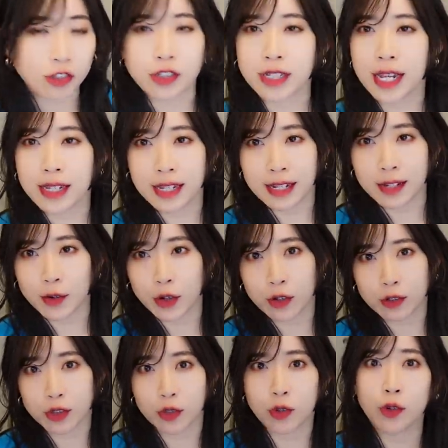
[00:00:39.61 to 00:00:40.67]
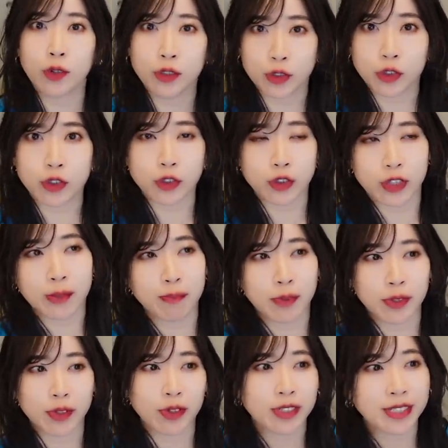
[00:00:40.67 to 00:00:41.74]
ちょっと最近いろいろ情報収集
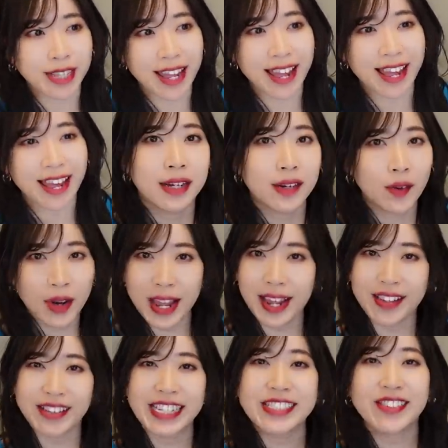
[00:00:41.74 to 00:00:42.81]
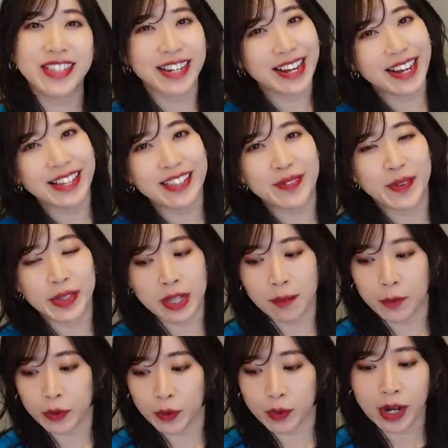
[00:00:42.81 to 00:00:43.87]
インプットしてこれ良さそうだなって思った
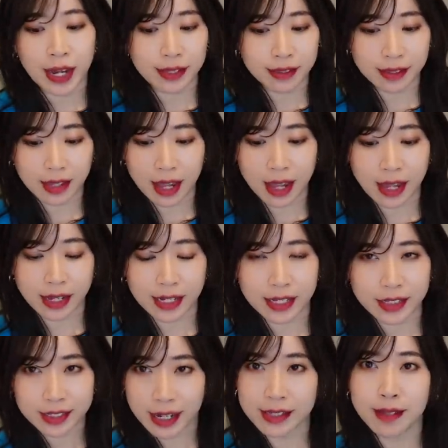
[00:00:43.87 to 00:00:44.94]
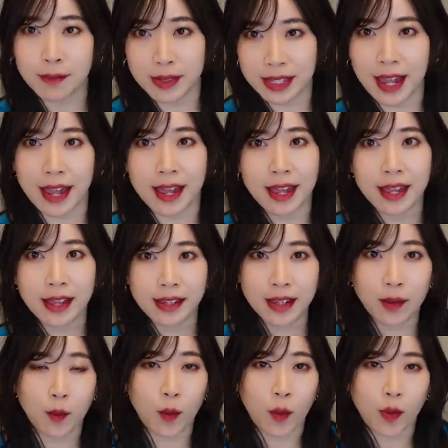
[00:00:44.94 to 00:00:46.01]
ものを買って使ってみて
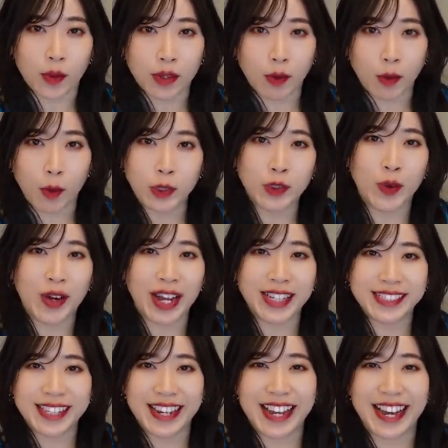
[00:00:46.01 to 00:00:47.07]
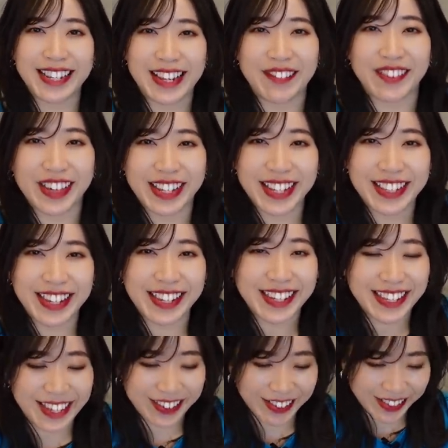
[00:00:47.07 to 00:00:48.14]
結構ご紹介したいアイテムが出て
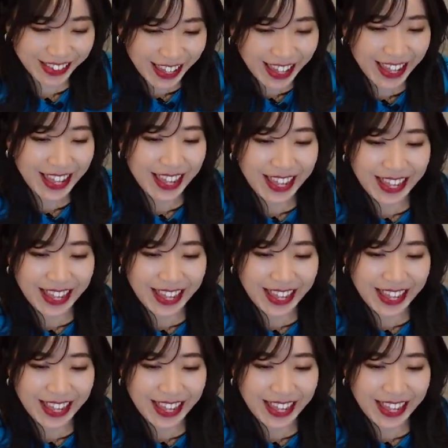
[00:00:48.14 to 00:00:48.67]
きたので